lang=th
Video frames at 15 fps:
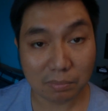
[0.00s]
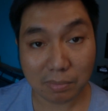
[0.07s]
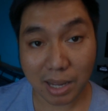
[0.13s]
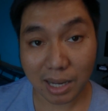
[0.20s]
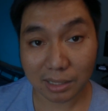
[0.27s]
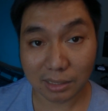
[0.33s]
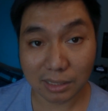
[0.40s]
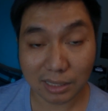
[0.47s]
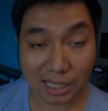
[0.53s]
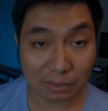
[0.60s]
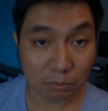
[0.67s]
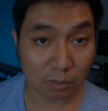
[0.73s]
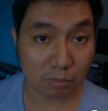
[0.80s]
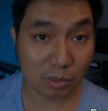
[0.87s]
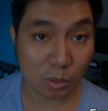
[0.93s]
มากๆเลยกลิ่
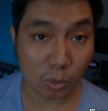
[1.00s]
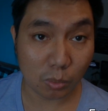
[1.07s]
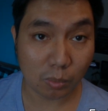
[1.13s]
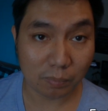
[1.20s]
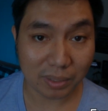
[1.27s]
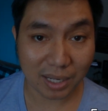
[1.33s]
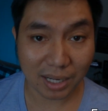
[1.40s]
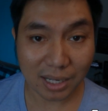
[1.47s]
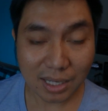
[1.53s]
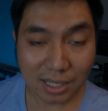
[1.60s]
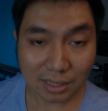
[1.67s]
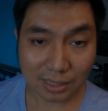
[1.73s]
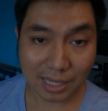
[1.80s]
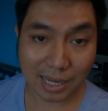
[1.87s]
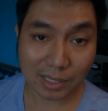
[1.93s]
นบนผิวผมเนี่ย
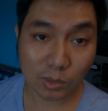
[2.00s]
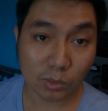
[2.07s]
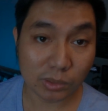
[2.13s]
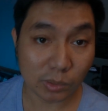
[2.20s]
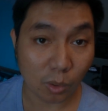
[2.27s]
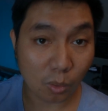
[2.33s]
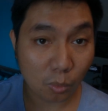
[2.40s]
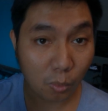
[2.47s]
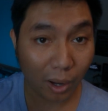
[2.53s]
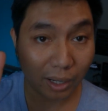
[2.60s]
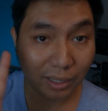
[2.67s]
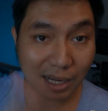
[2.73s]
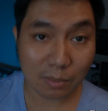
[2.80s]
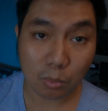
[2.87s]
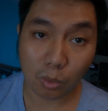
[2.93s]
เทสอยู่สองวัน
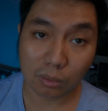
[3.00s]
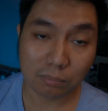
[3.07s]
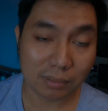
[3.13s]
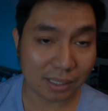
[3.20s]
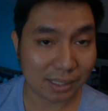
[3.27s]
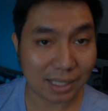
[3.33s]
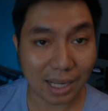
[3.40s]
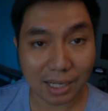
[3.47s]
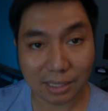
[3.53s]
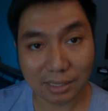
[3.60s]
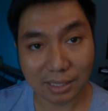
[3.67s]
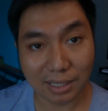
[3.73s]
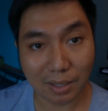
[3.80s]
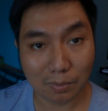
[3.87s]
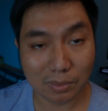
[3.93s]
ได้ผลเหมือนกันเล
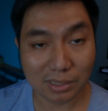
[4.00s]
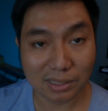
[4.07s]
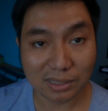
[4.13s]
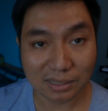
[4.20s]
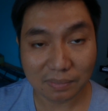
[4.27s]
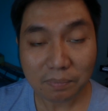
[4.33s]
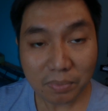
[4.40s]
ยครับคือ